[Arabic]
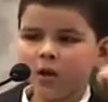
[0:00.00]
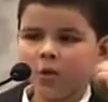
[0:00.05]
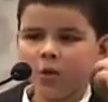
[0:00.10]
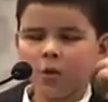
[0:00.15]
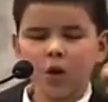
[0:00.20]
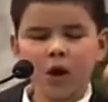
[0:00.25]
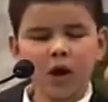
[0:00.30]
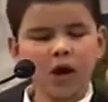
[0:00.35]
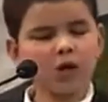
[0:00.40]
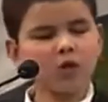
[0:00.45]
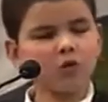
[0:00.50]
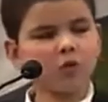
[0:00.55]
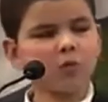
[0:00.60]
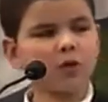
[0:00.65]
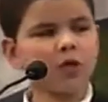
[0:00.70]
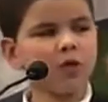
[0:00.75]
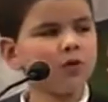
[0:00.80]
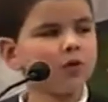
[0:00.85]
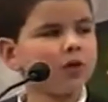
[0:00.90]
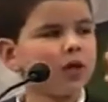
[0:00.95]
وهل
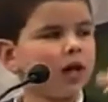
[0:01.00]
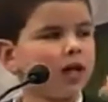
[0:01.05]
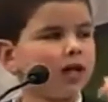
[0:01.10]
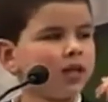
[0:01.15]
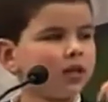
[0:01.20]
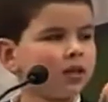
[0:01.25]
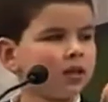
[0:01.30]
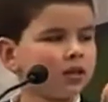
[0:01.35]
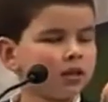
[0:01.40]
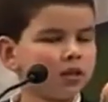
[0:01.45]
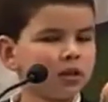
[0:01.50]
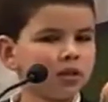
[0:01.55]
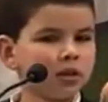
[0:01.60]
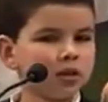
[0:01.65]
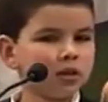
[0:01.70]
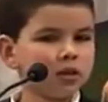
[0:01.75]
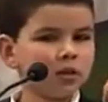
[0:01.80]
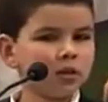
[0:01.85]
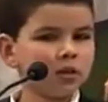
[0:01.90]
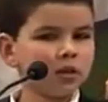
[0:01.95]
يمكن ذلك
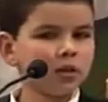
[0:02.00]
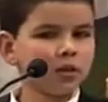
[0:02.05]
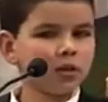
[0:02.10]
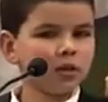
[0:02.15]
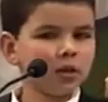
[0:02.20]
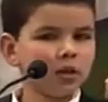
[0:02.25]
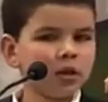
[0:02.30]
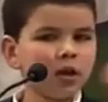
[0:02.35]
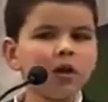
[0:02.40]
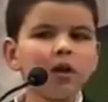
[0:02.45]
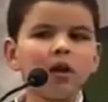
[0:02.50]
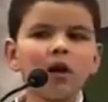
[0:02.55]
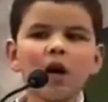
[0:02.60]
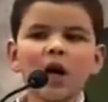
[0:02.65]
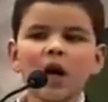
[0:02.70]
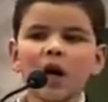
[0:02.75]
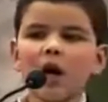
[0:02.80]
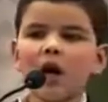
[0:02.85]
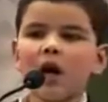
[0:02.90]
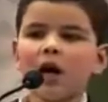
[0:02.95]

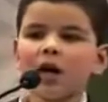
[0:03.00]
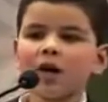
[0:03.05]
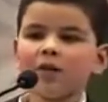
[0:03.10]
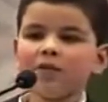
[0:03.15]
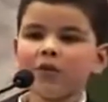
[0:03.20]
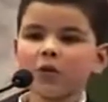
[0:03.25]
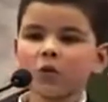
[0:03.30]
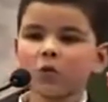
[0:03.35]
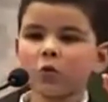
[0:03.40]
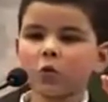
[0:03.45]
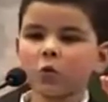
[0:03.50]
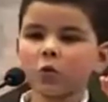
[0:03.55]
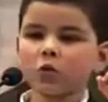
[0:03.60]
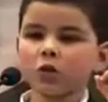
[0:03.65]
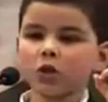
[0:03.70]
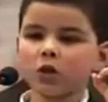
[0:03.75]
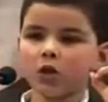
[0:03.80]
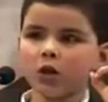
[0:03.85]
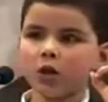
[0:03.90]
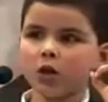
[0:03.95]
قال الرسول
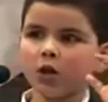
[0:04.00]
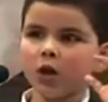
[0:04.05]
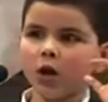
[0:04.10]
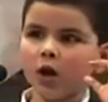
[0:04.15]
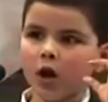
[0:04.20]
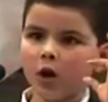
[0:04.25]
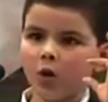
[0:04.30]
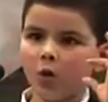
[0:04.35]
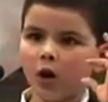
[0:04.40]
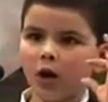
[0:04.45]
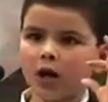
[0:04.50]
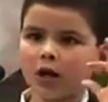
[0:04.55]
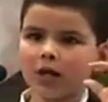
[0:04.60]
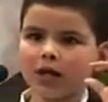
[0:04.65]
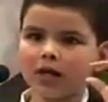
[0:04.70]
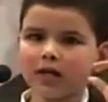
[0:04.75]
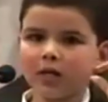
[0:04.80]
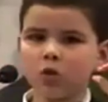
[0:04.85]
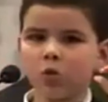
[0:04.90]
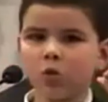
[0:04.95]
صلى الله
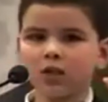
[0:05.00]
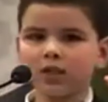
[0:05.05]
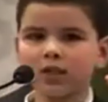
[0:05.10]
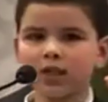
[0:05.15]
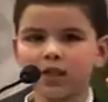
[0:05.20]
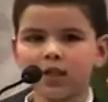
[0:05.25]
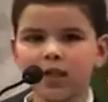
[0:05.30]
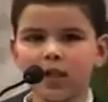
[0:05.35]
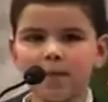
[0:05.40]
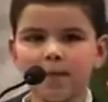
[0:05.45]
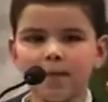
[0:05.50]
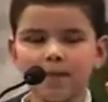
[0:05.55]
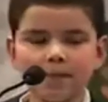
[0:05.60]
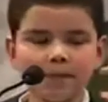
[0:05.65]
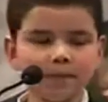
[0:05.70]
عليه وسلم